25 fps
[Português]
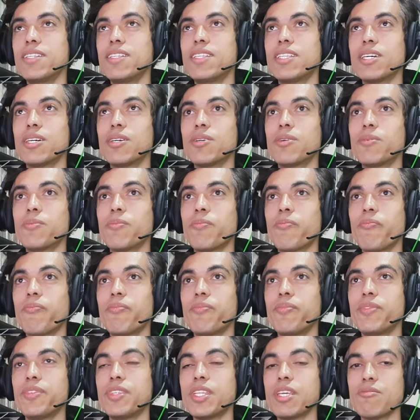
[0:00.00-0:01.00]
Então,
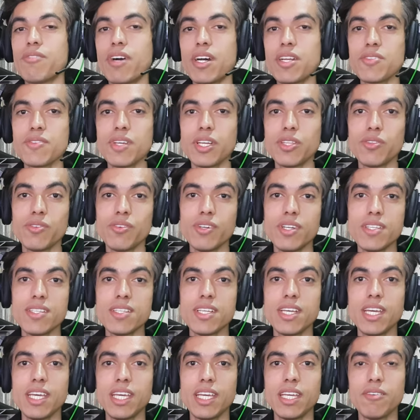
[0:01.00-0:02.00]
tem vários fatores
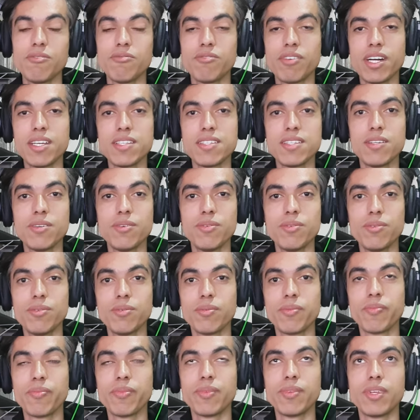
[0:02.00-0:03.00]
aí que fazem
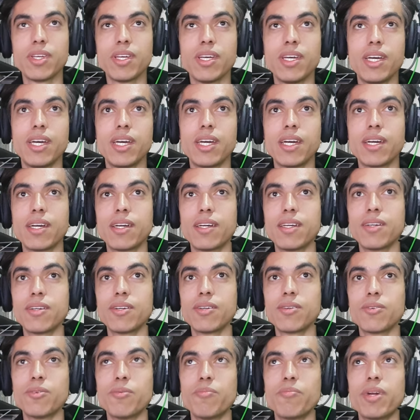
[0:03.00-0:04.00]
eu é,
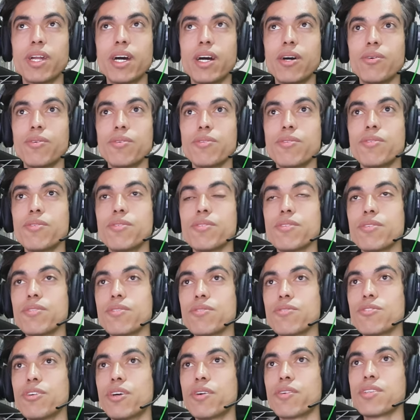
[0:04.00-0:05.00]
comprar os
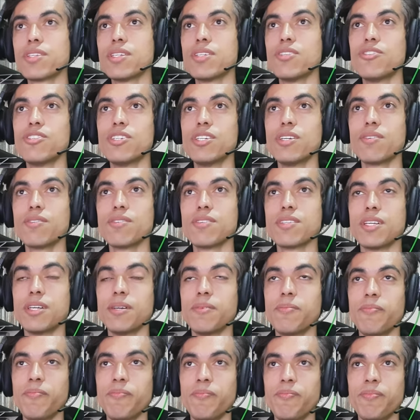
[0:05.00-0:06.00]
jogos antigos,
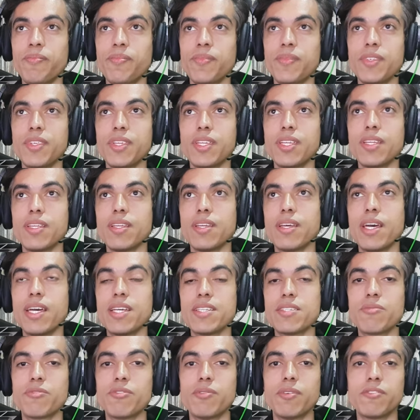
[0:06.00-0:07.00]
né? É
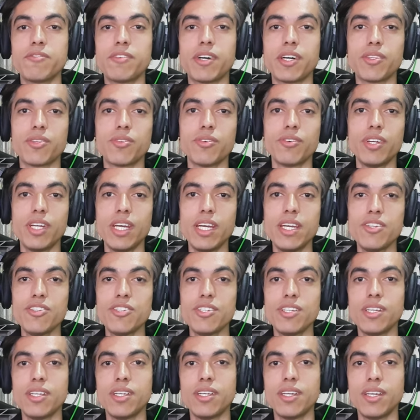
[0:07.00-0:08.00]
esse fator aí
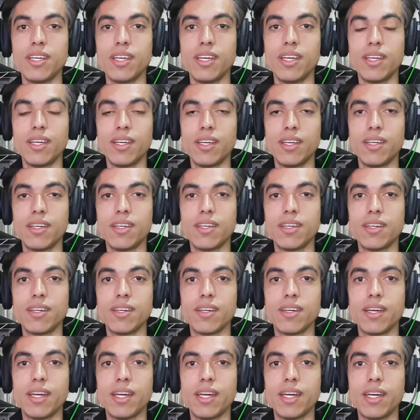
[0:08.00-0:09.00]
de
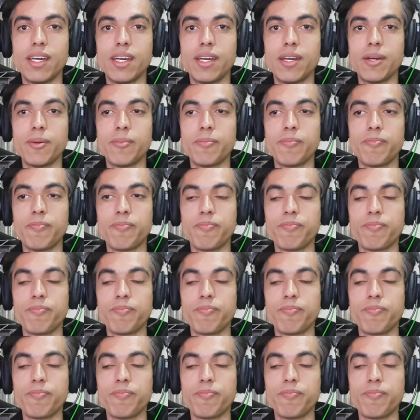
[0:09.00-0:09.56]
é,